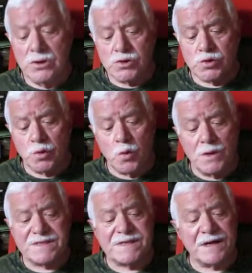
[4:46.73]
su
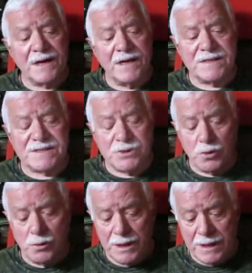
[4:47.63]
questa
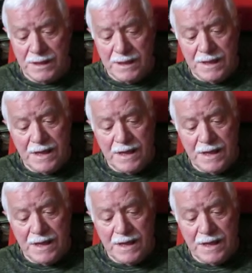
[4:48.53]
relazione